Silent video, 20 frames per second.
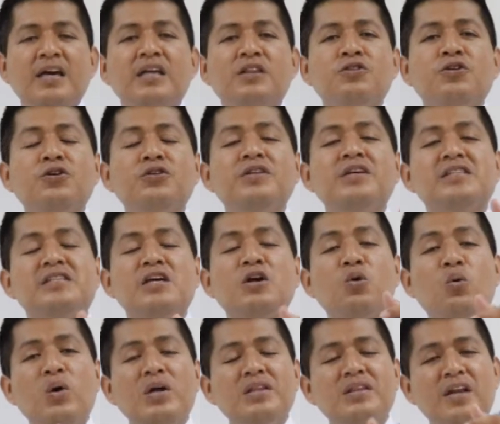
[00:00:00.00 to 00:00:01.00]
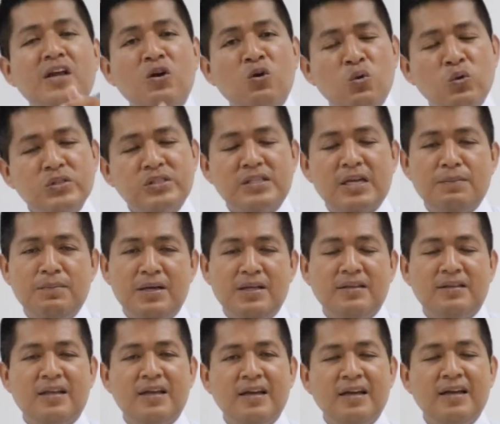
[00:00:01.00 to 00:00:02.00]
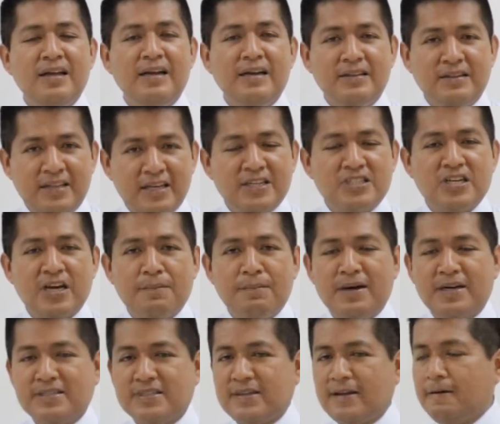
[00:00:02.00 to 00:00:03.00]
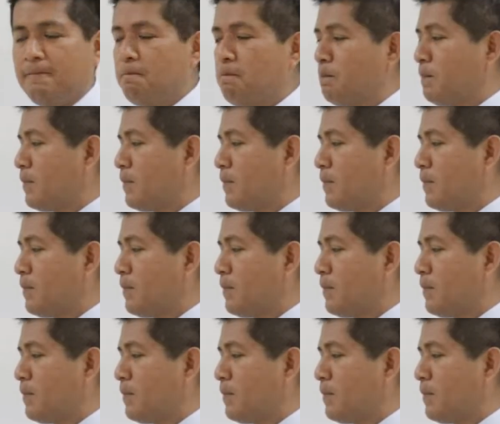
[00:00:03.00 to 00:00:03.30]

donde se encuentre justamente dicha masa.